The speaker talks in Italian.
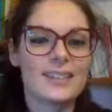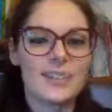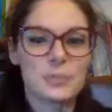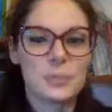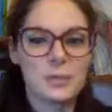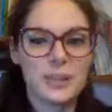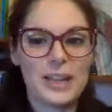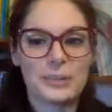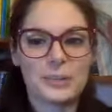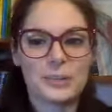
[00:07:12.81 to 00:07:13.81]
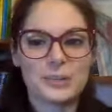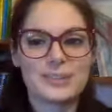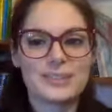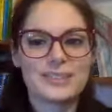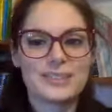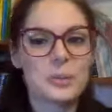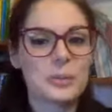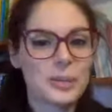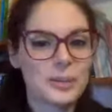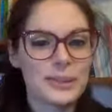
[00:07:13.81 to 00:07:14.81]
rispondiamo
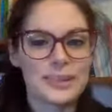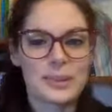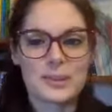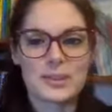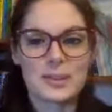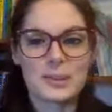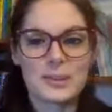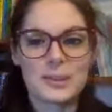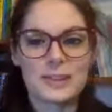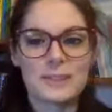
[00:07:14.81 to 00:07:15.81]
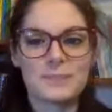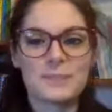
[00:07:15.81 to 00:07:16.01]
tranquillamente a queste domande.